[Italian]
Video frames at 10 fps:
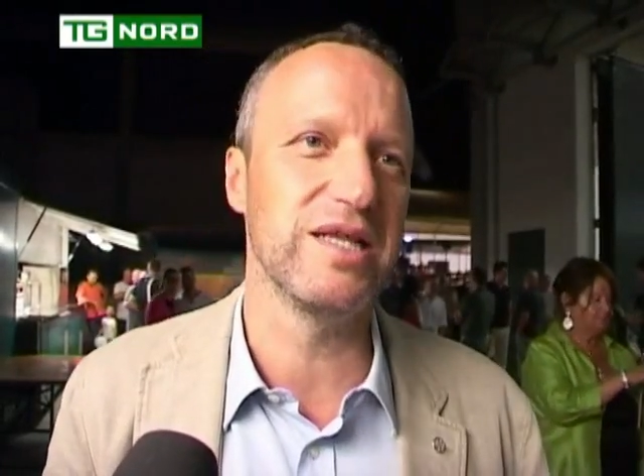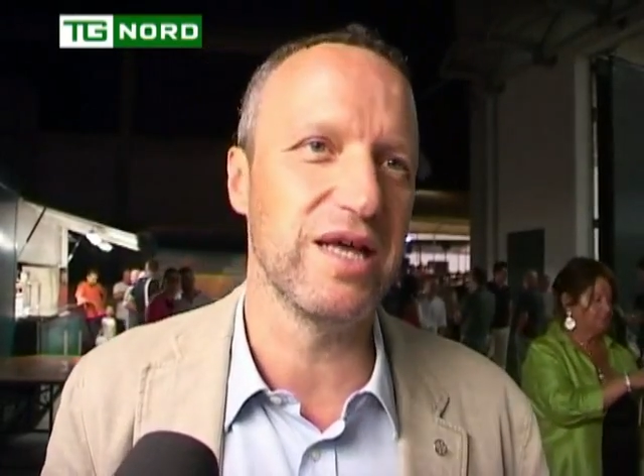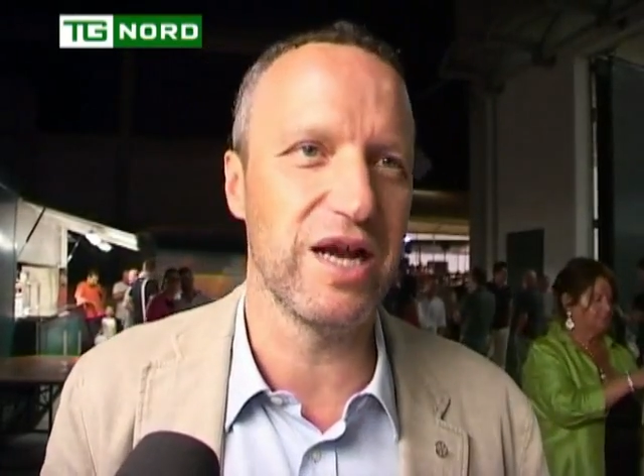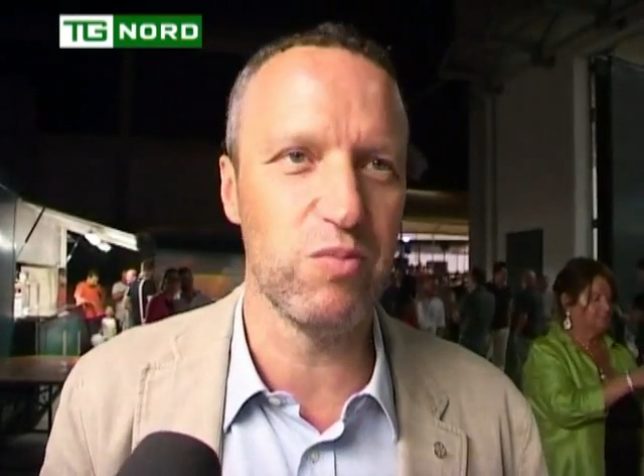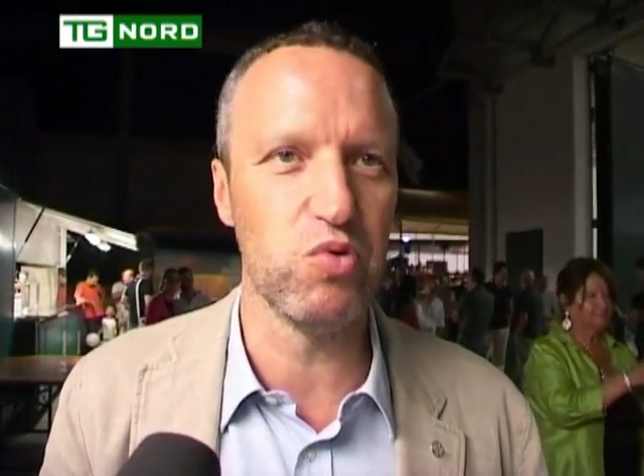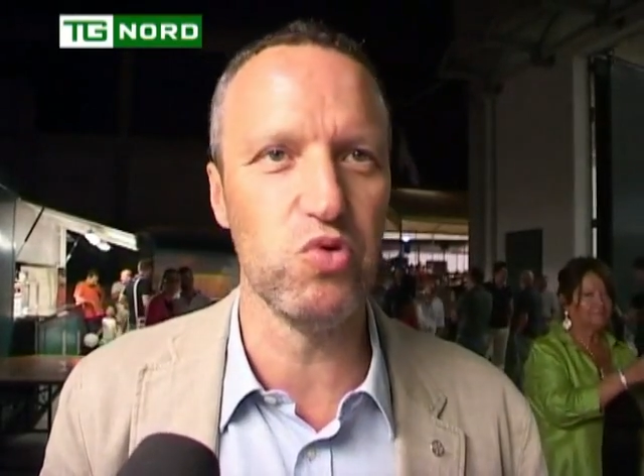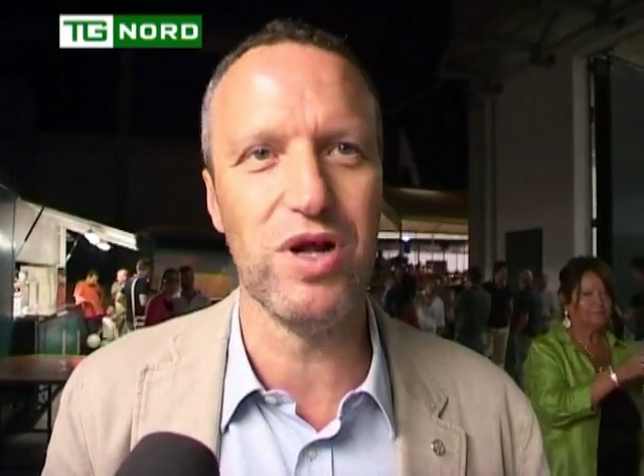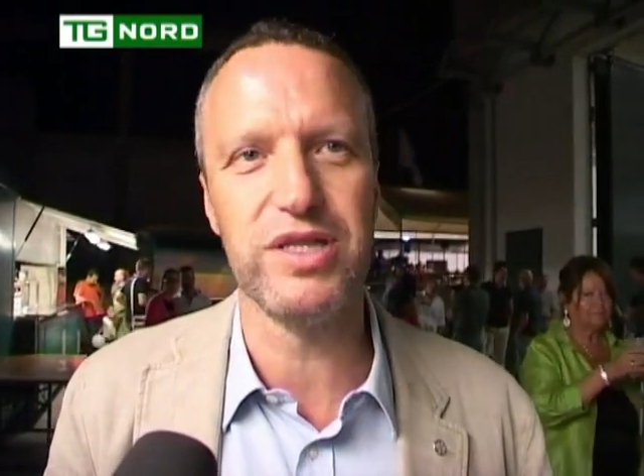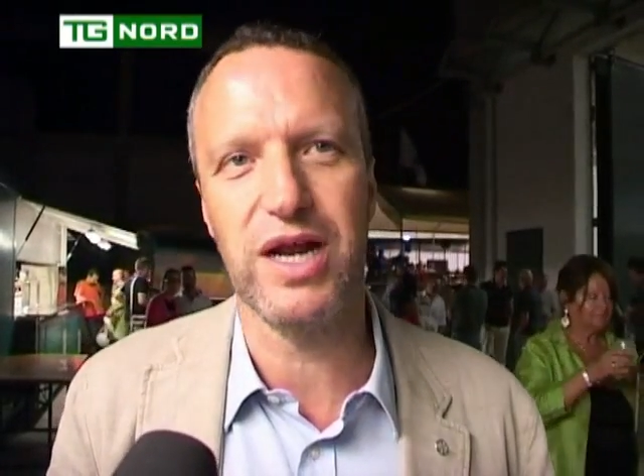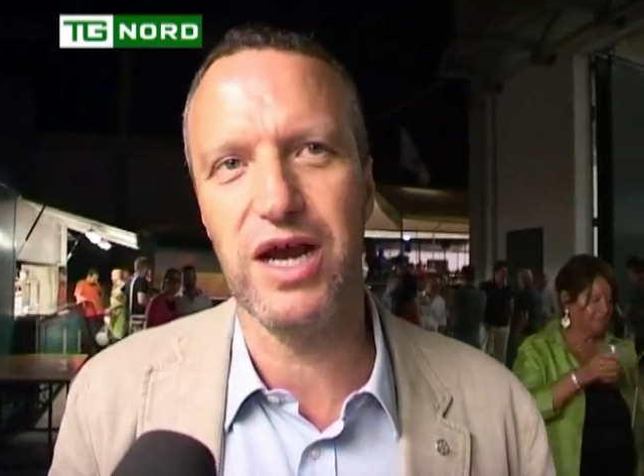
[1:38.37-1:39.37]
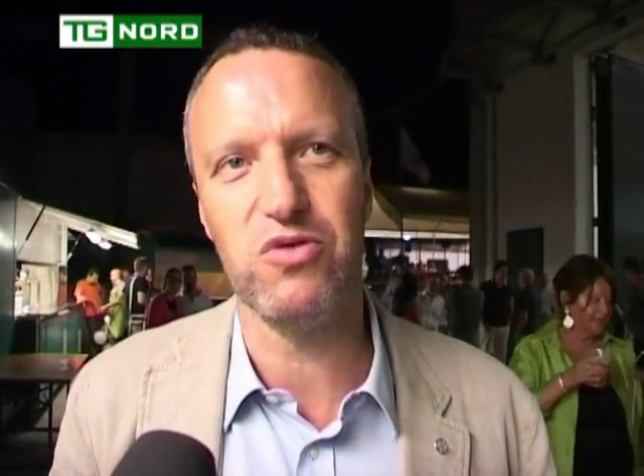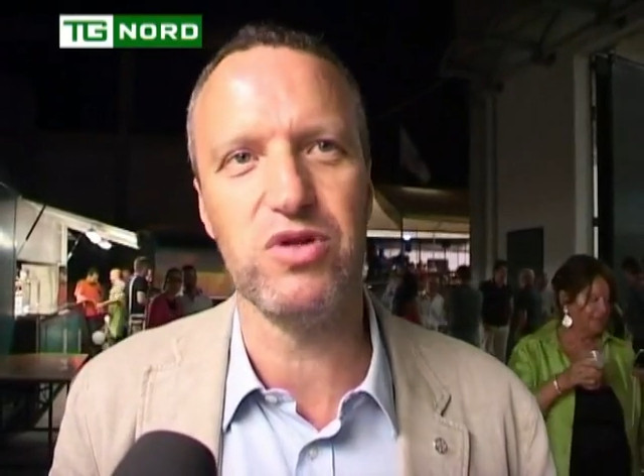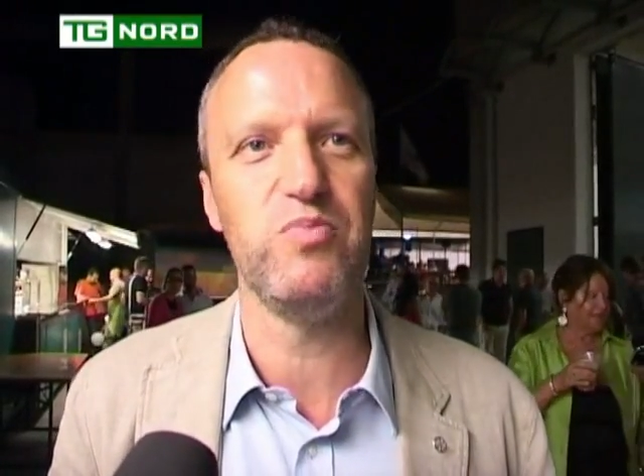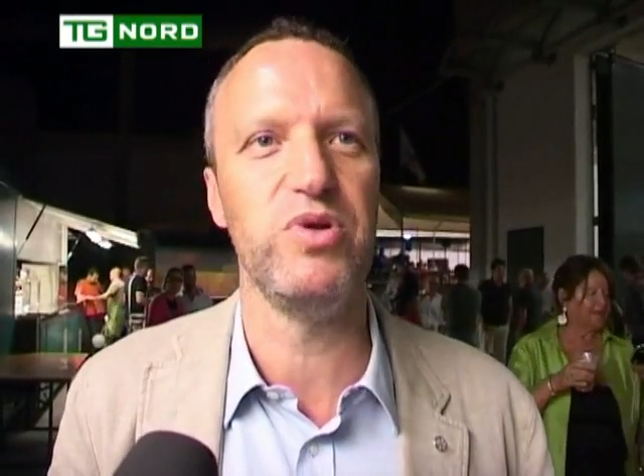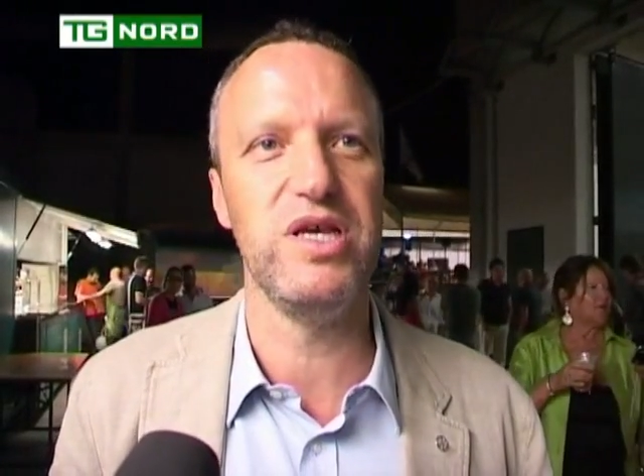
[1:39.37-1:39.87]
andare appunto al
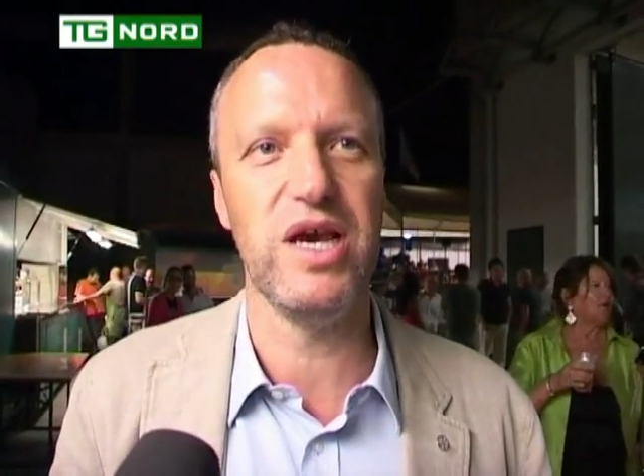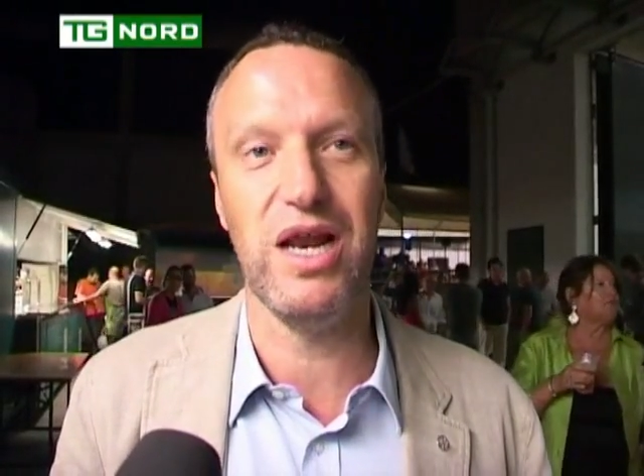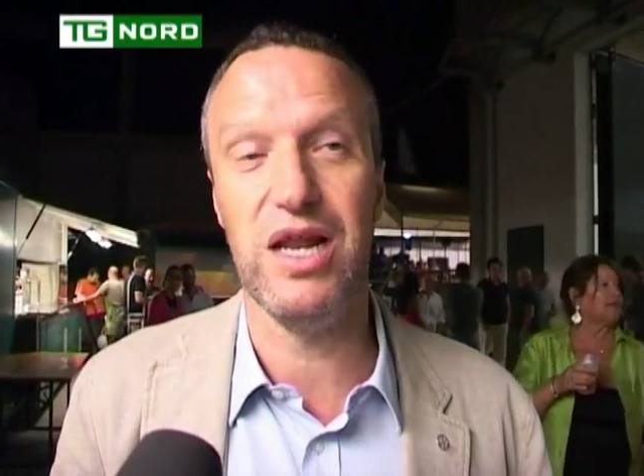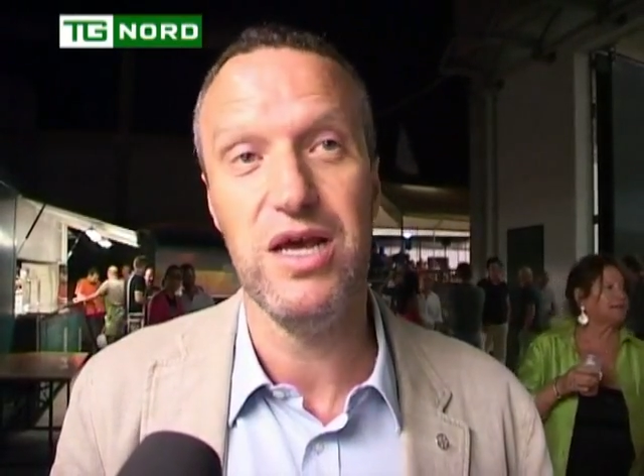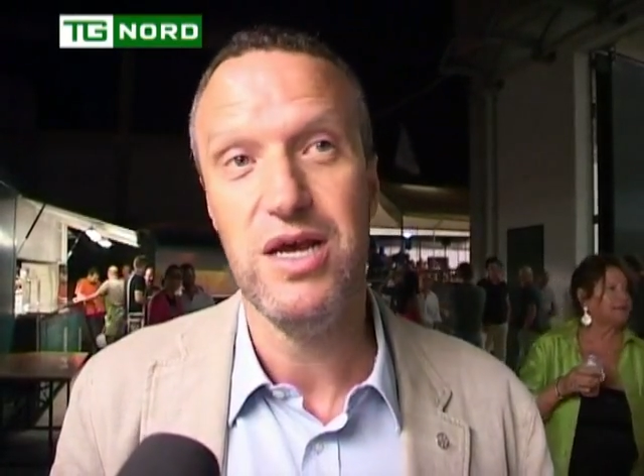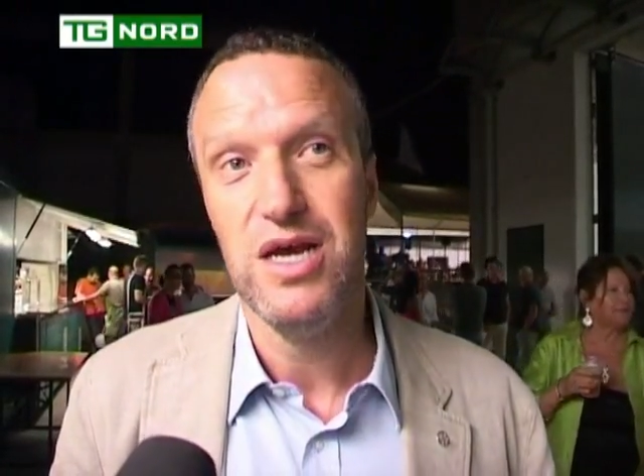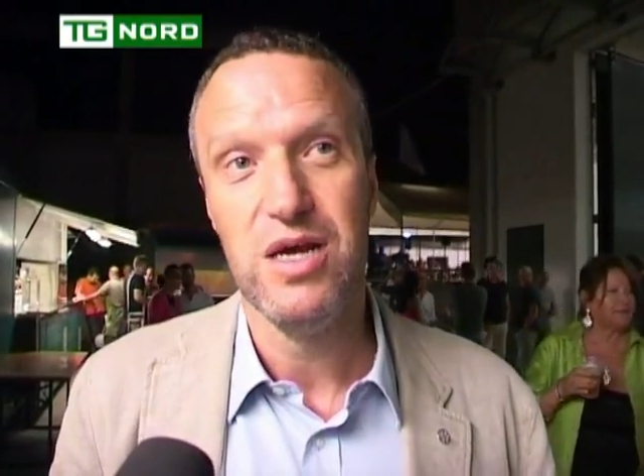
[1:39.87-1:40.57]
traino del PDL,